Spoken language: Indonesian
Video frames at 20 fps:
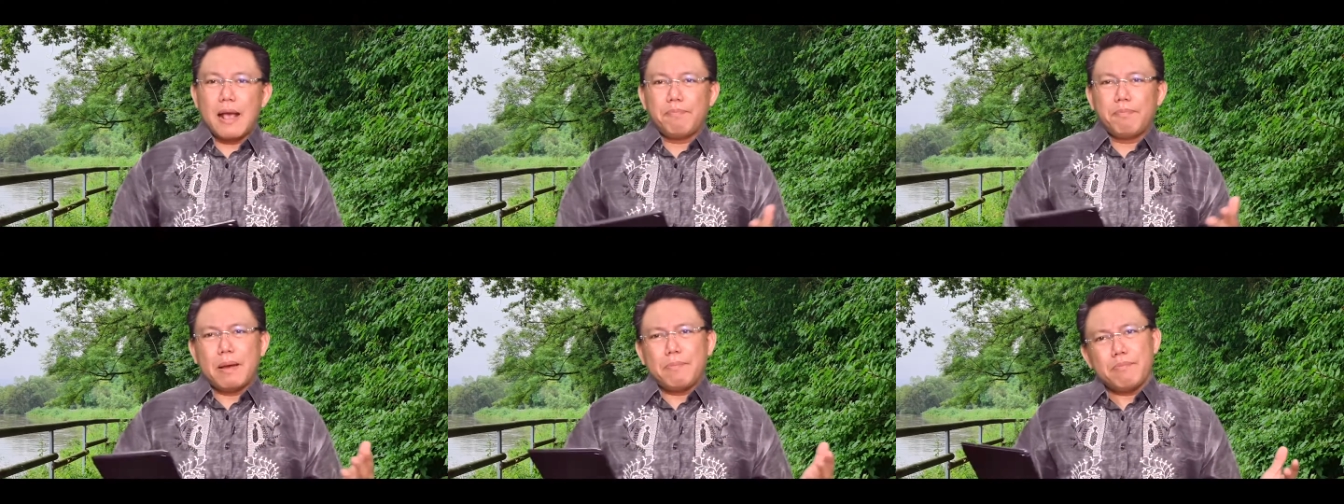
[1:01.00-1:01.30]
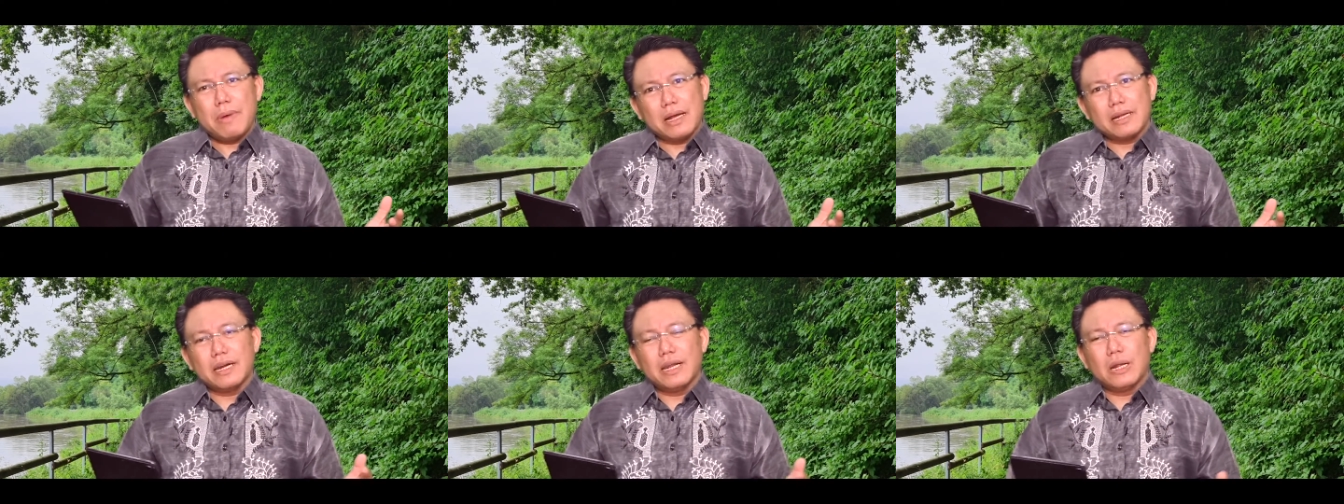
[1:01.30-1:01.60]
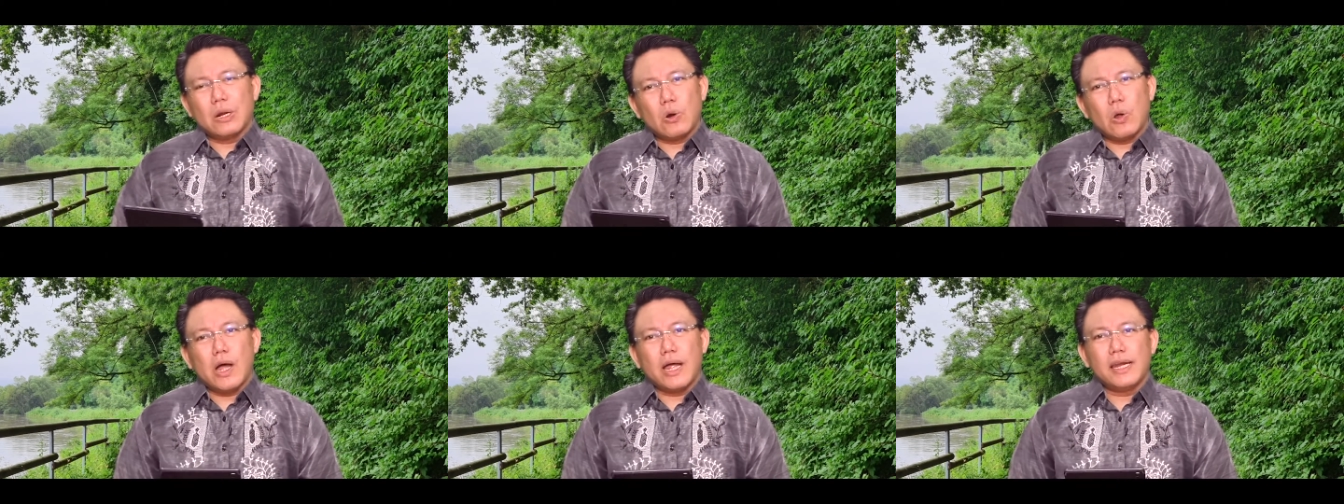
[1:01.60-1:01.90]
apa
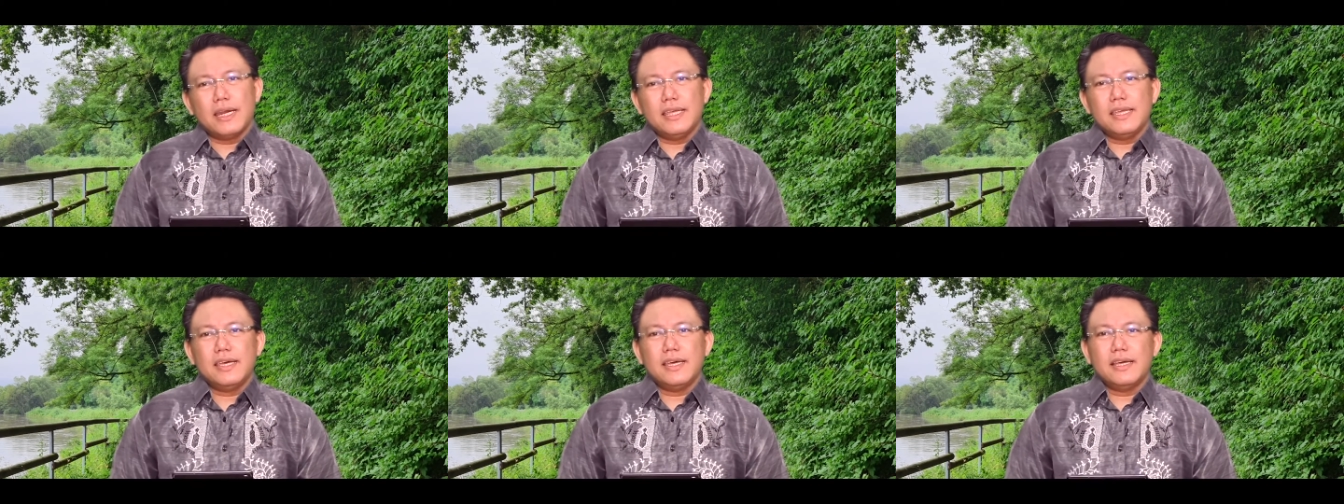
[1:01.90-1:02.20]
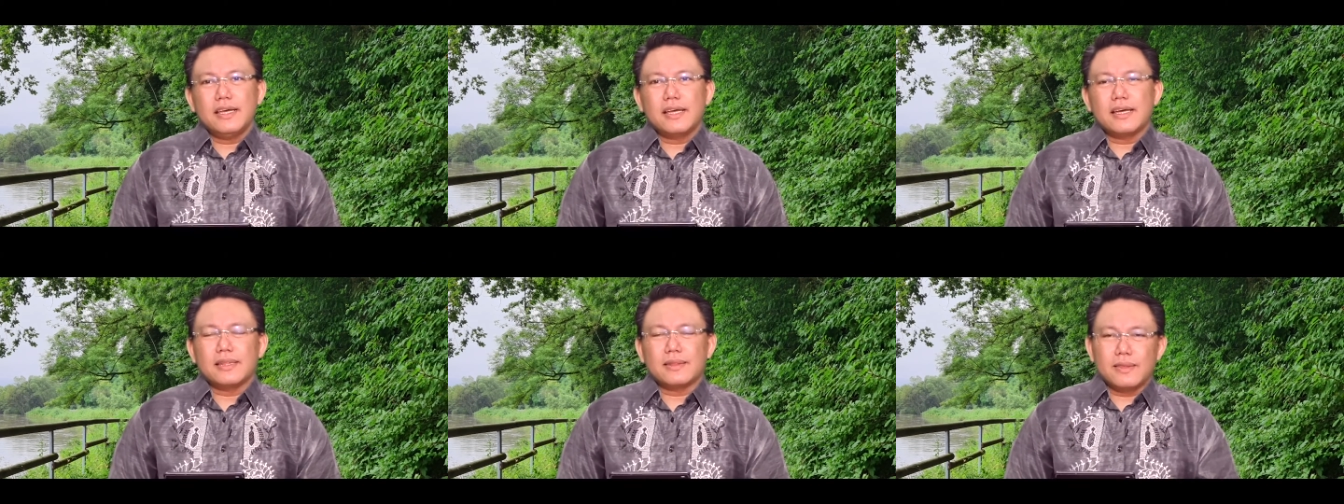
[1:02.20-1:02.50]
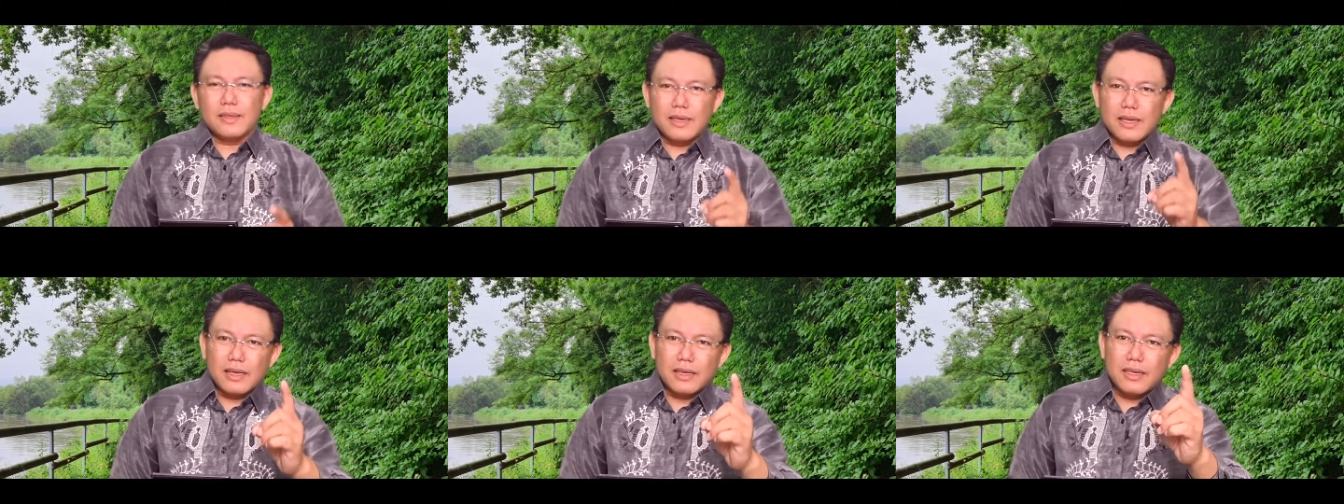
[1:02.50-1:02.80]
makna rohaninya
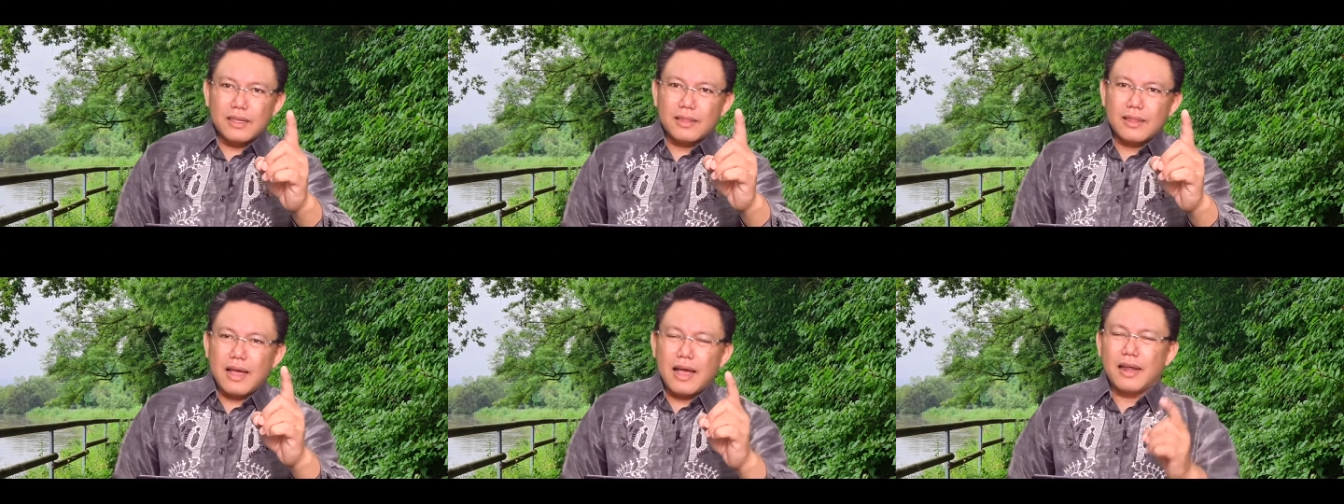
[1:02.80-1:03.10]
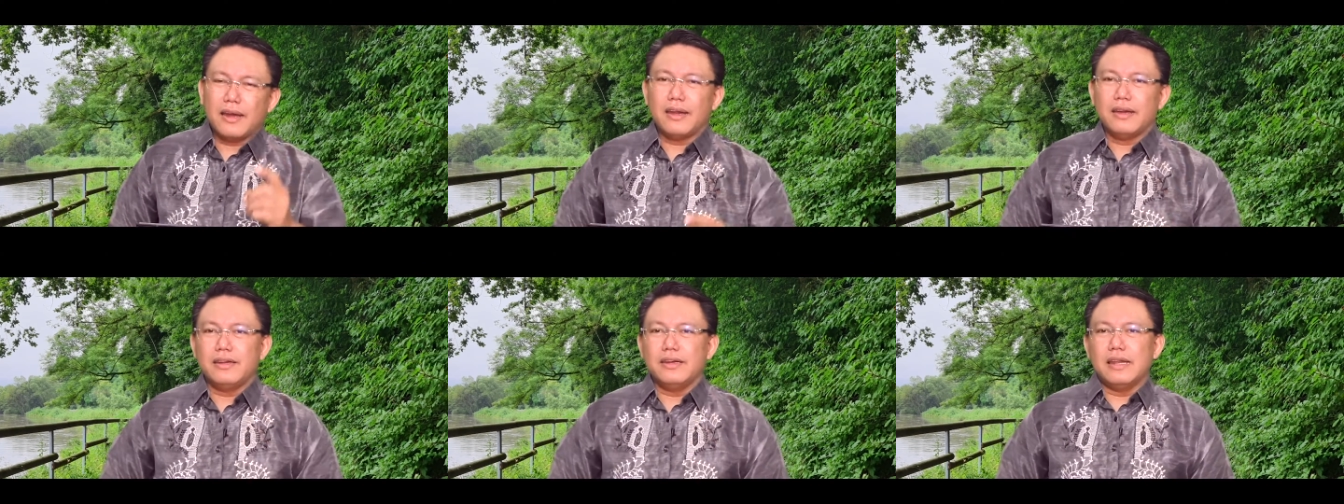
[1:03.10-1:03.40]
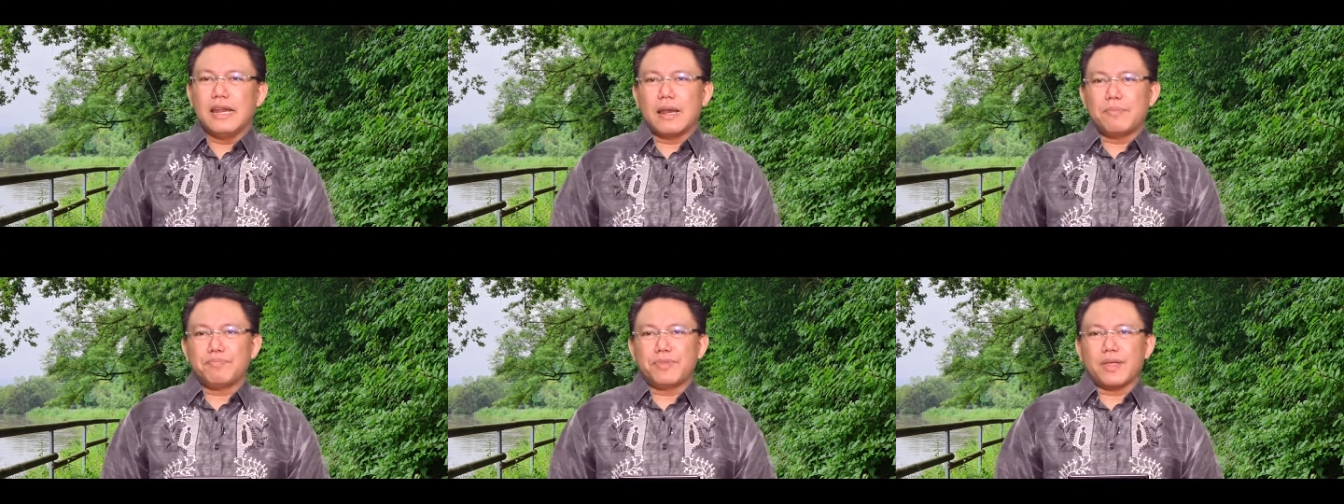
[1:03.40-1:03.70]
ketika kita ada di dalam